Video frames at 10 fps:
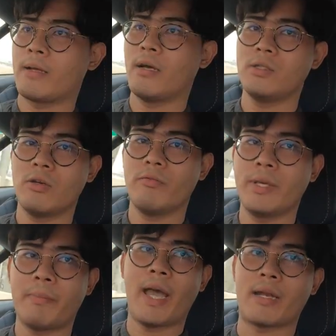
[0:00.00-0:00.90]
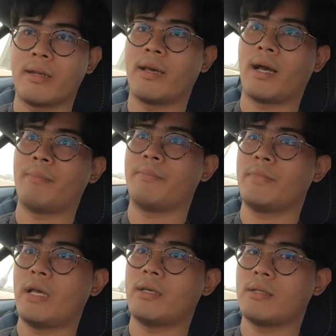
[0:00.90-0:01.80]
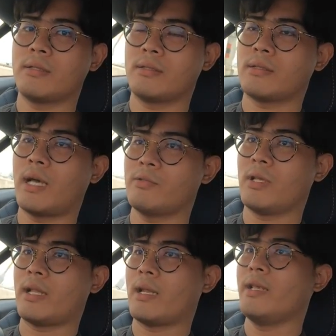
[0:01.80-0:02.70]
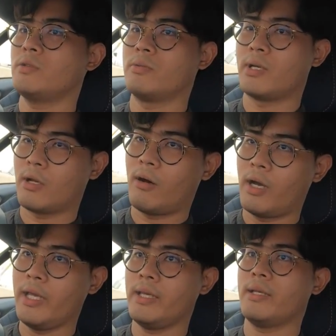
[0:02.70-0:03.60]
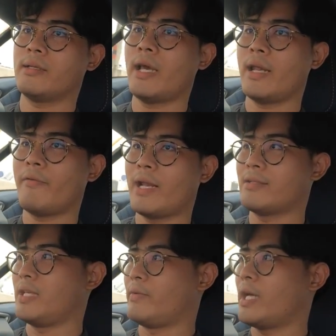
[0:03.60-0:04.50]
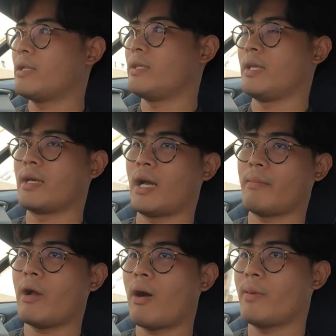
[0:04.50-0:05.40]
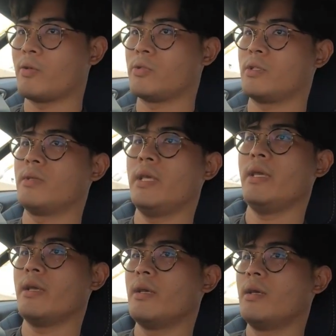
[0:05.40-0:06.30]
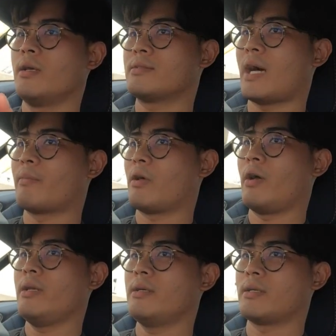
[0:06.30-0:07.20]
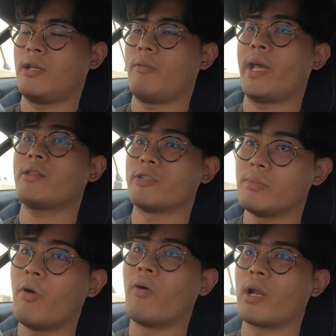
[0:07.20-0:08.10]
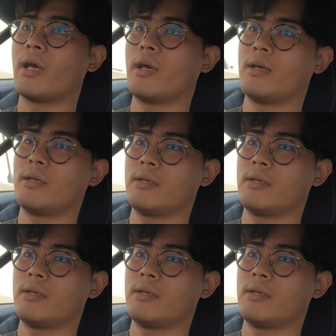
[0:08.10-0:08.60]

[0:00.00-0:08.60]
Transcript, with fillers: เครื่องยนต์ V8 เนี่ยนะครับทำอัตราเร่ง0ถึง100ได้ในเวลา4วินาทีนะครับและความเร็วสูงสุดอยู่ที่301กิโลเมตรต่อชั่วโมงนะฮะ